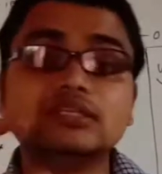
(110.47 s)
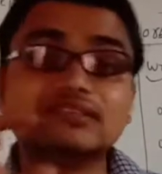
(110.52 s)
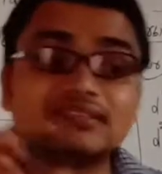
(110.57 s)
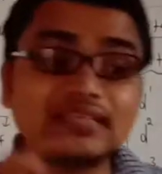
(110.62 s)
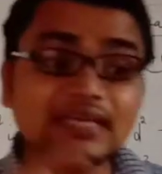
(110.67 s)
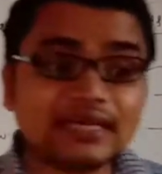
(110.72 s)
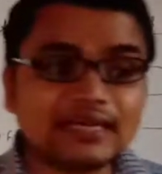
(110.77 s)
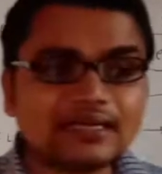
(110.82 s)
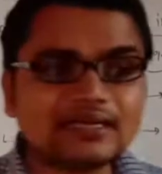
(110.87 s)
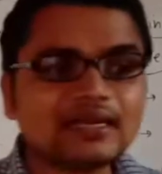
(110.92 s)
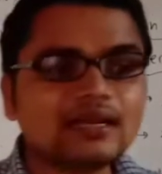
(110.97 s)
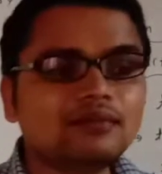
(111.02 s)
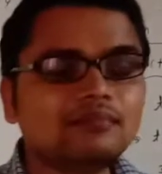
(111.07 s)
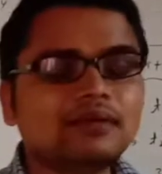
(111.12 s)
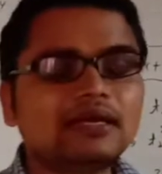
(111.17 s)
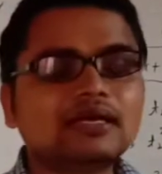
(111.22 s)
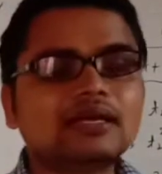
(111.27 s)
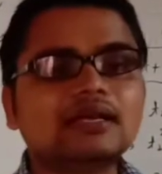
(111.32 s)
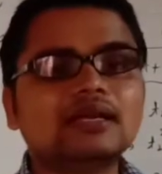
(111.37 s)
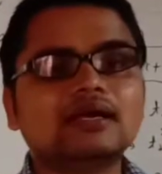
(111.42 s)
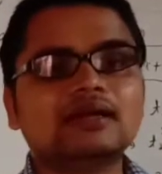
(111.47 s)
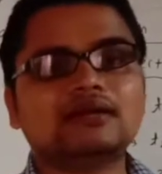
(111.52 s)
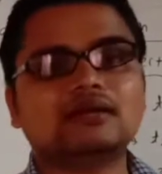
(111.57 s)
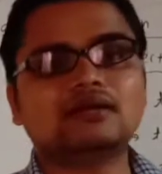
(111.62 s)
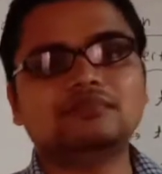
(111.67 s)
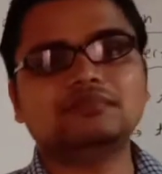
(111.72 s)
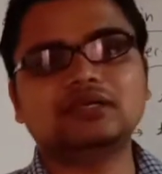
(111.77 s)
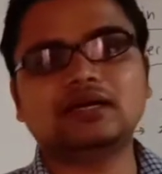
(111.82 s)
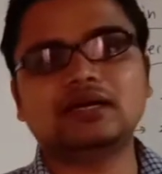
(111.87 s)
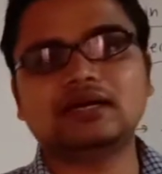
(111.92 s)
सेंट्रल मेटल
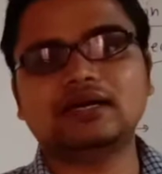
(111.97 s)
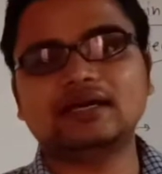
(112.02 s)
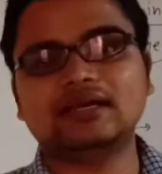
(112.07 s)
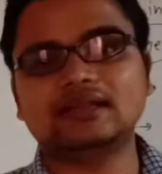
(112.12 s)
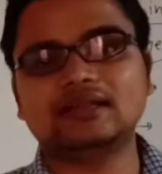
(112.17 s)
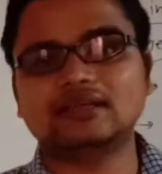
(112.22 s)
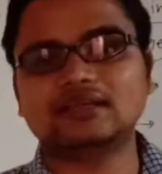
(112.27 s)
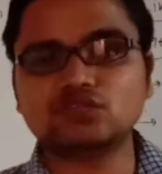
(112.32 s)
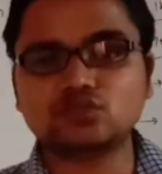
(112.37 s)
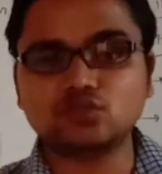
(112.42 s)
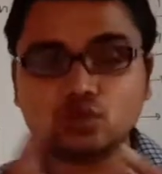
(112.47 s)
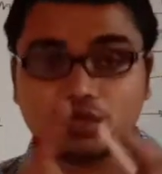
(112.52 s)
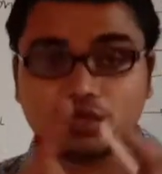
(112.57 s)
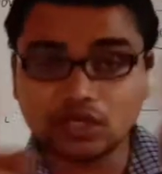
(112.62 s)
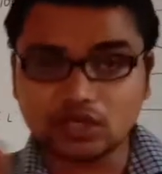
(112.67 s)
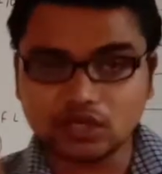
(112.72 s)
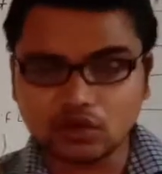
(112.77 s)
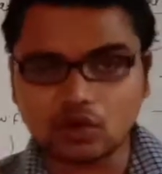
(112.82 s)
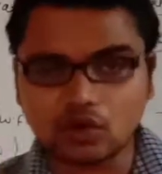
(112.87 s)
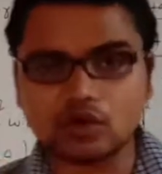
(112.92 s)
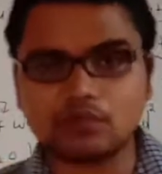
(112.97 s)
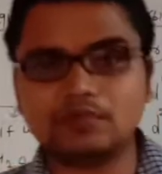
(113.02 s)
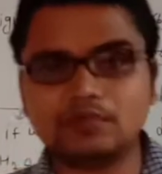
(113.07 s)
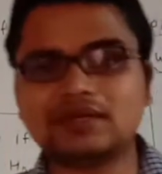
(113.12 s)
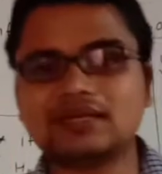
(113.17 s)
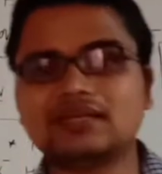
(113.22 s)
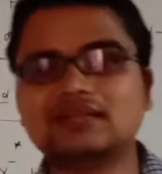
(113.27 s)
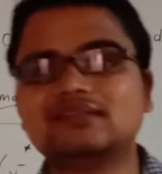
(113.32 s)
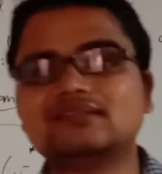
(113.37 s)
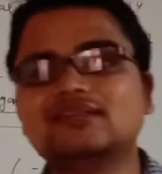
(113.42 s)
एटम या आयन के जो डी
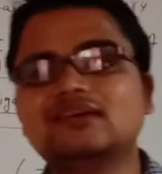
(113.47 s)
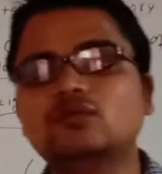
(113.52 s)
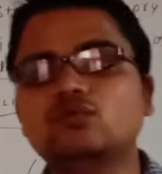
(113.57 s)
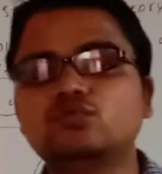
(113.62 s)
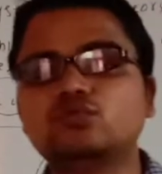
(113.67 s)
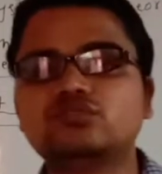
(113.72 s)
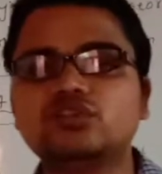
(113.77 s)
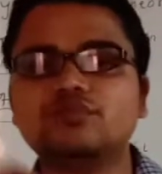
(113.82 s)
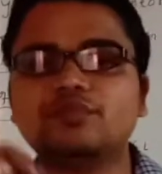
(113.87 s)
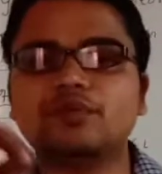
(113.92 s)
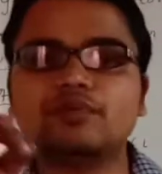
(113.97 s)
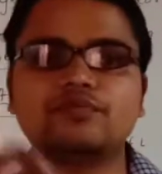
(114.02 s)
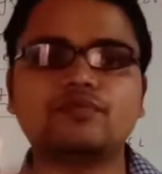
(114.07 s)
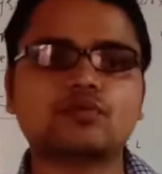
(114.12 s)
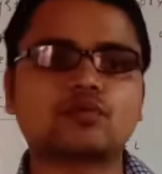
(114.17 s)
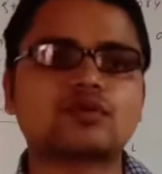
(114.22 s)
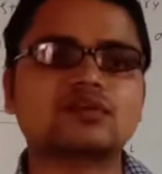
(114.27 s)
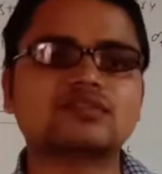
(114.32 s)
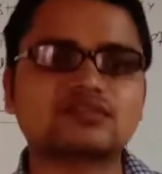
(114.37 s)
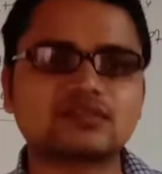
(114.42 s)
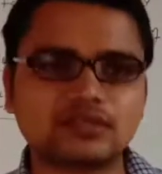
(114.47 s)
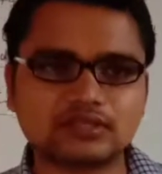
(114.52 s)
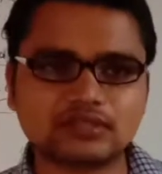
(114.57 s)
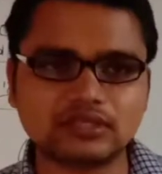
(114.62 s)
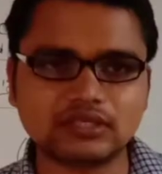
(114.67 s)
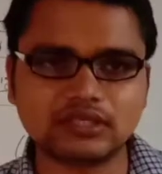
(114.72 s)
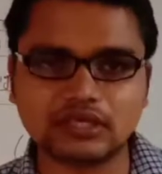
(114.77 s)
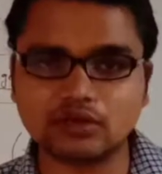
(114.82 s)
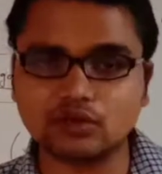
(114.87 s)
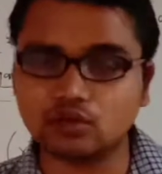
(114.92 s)
ऑर्बिटल्स है उसी पर फोकस
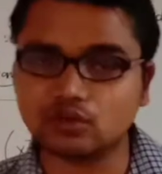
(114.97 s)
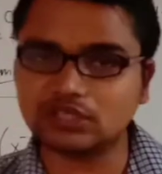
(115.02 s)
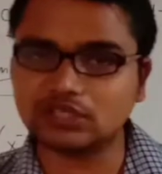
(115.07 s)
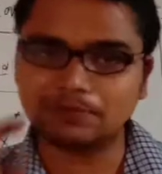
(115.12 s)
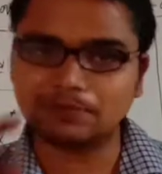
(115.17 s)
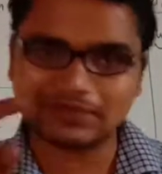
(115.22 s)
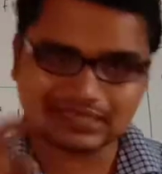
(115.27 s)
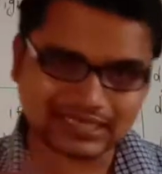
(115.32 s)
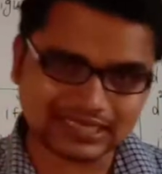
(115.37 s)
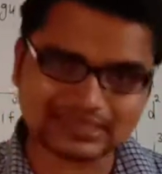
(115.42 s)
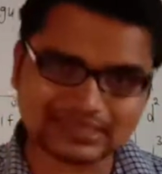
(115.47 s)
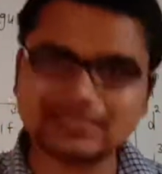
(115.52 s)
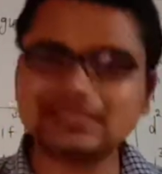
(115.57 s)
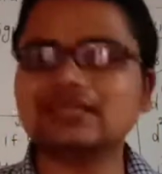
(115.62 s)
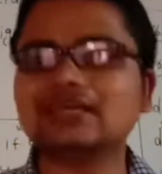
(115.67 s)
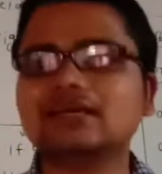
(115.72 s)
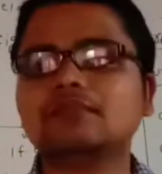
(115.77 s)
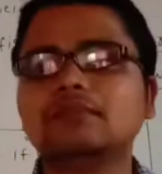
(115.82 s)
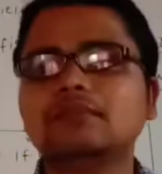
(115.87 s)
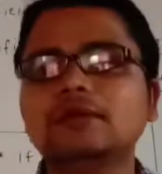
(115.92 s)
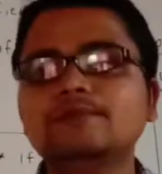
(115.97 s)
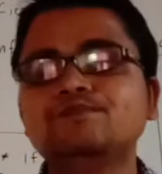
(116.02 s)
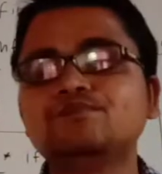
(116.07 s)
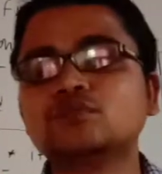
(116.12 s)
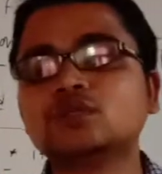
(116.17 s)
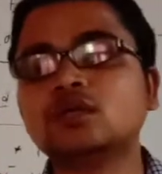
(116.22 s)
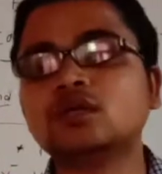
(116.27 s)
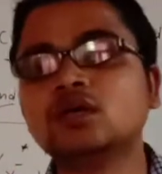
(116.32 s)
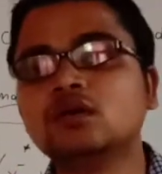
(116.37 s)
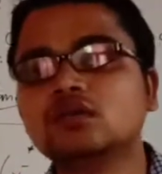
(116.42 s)
करती है और ये बताती है हमें
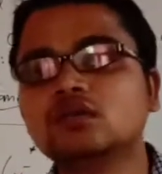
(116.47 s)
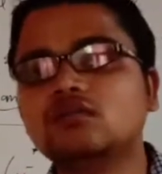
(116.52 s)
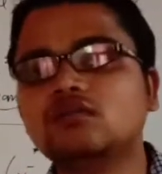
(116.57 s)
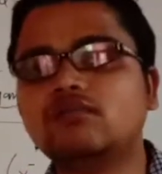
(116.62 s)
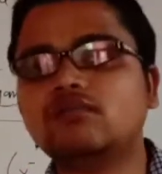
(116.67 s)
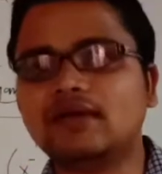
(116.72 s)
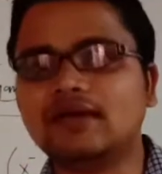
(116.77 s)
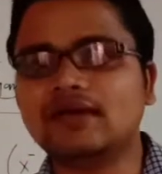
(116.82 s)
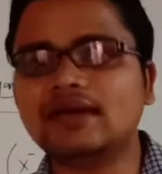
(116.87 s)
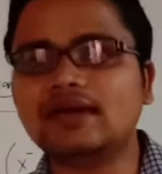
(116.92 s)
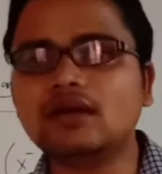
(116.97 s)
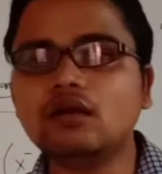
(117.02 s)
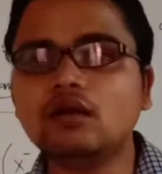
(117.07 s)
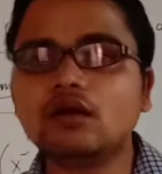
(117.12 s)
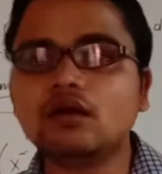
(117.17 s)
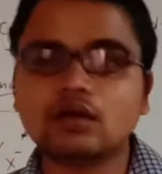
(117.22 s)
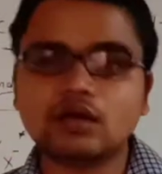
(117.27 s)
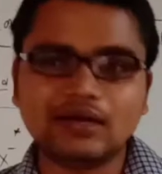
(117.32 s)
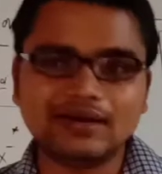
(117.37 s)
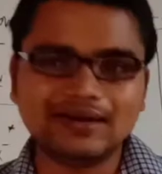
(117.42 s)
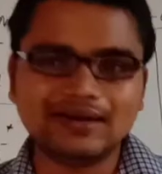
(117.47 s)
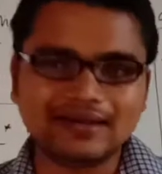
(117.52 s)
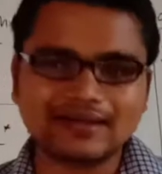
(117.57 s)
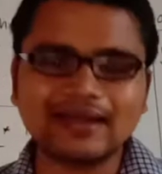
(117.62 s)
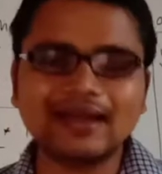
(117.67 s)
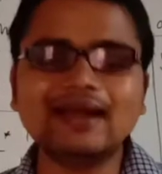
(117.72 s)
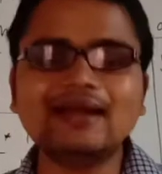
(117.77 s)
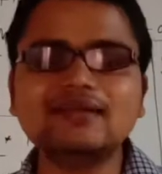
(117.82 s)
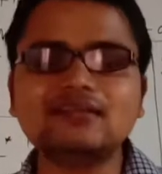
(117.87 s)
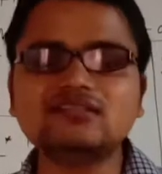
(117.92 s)
कि वहन
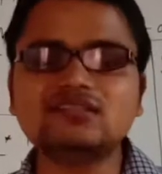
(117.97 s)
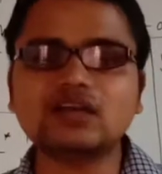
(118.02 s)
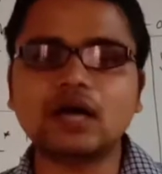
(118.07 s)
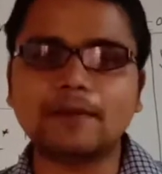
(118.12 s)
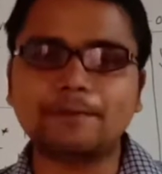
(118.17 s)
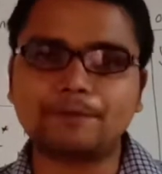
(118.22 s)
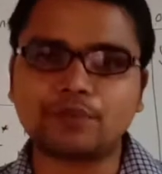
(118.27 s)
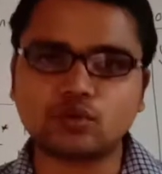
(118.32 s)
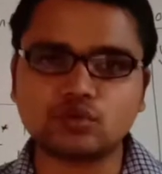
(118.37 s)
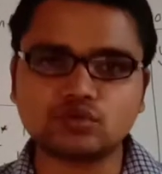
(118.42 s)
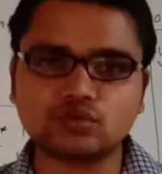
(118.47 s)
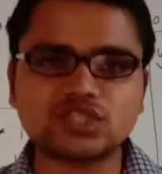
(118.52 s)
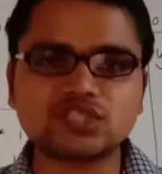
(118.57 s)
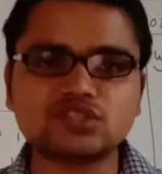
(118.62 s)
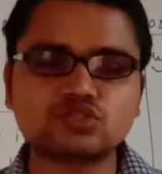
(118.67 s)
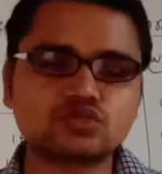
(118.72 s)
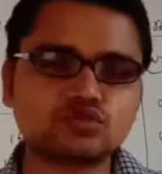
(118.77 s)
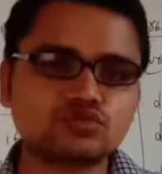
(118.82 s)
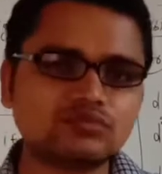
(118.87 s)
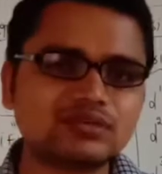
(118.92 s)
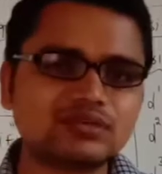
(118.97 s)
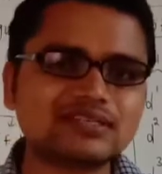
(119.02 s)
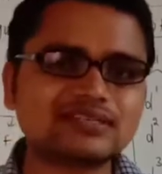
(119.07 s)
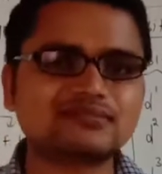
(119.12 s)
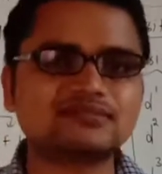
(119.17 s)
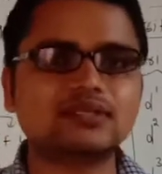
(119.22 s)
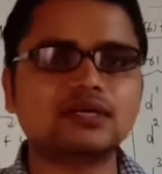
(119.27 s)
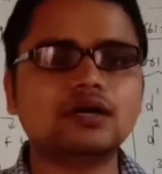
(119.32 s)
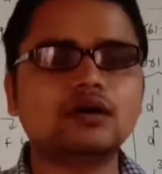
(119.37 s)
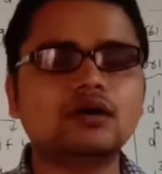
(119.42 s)
लिगेंड्स अप्रोचेस टूवर्ड्स
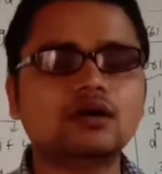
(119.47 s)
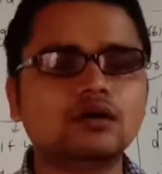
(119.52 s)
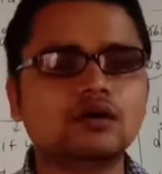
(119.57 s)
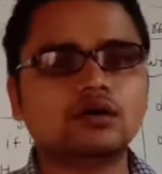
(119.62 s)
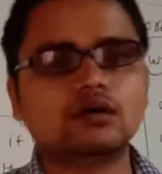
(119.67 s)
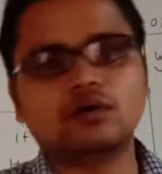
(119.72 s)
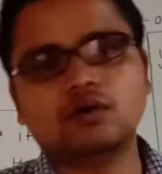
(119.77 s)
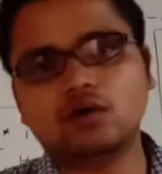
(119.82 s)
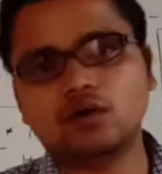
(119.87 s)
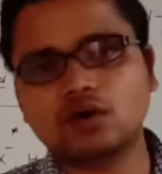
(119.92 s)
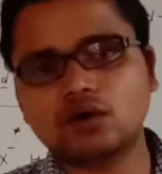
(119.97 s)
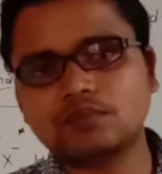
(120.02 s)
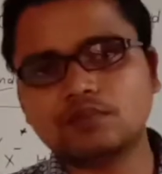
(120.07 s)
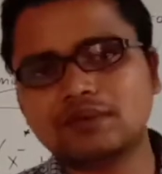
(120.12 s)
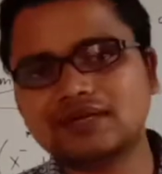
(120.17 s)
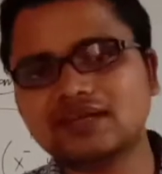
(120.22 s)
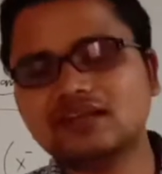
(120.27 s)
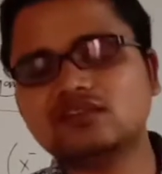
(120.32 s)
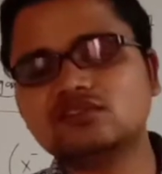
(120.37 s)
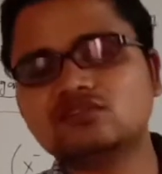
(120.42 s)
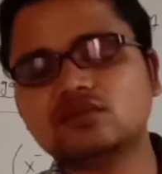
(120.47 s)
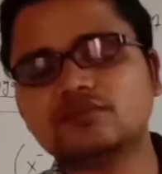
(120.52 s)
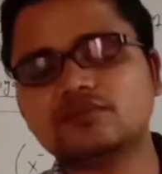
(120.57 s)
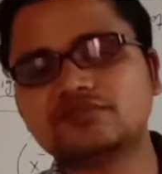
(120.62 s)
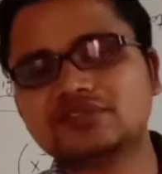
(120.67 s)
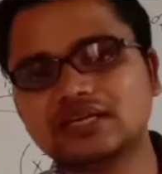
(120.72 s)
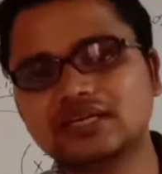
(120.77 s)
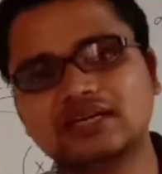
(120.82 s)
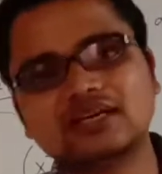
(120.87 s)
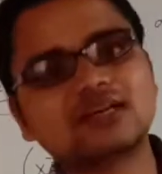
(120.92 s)
द ऑर्बिटल्स ऑफ
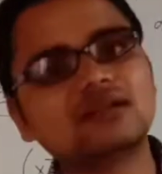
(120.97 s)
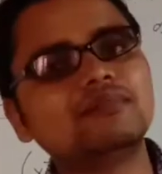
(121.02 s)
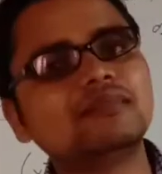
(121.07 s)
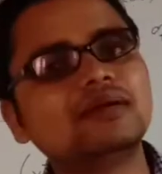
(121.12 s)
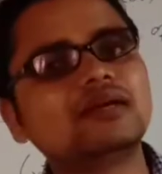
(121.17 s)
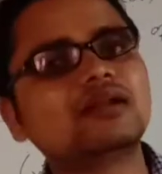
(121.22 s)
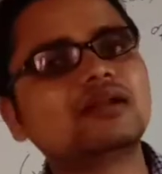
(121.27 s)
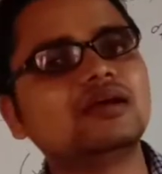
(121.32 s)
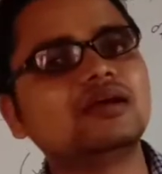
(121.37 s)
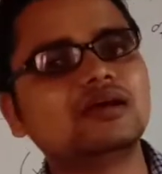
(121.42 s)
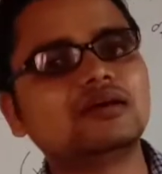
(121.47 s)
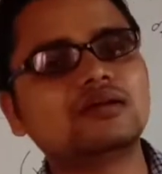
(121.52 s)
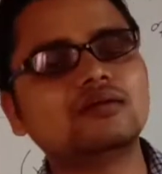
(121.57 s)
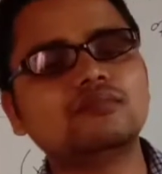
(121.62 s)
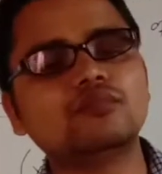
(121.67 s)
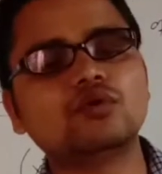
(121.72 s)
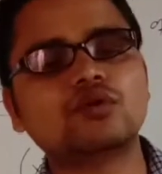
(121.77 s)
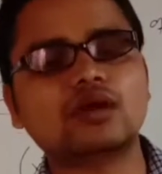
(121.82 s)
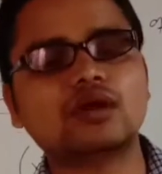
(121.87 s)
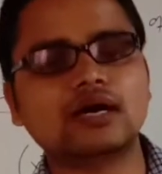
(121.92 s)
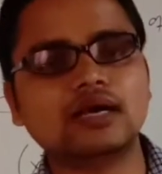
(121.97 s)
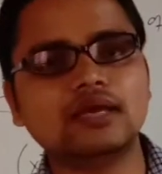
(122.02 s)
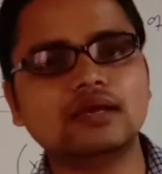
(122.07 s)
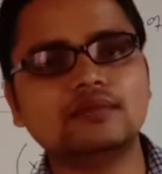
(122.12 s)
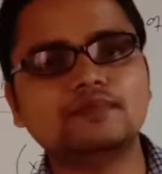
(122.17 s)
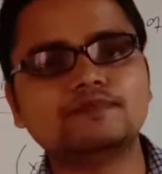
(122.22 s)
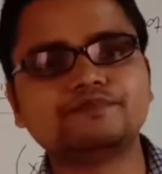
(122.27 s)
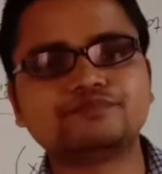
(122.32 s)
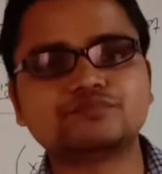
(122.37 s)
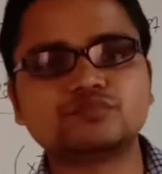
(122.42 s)
सेंट्रल मेटल एटम और आयन